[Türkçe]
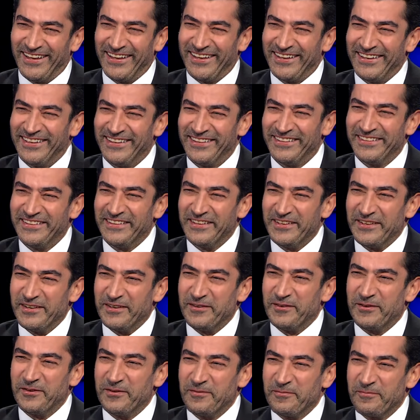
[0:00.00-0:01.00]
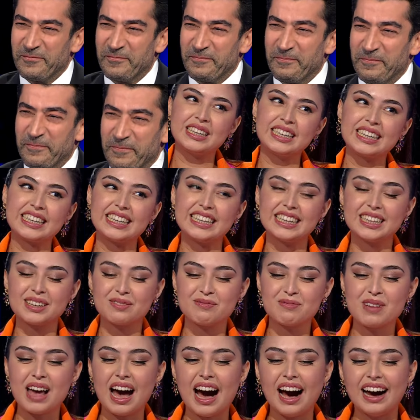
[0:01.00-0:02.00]
Ama çok üzüldüm, çok
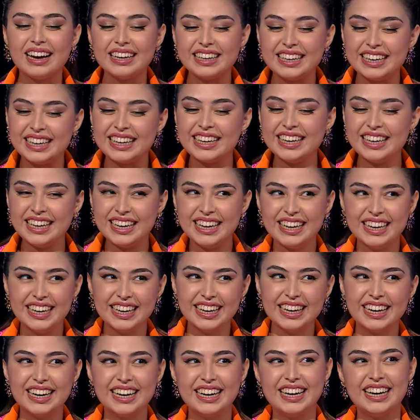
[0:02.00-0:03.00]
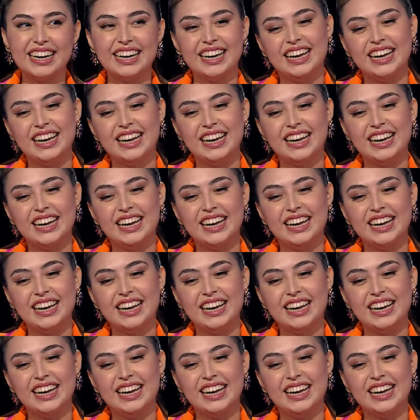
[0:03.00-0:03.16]
kırıldım yani. Neye kırıldın?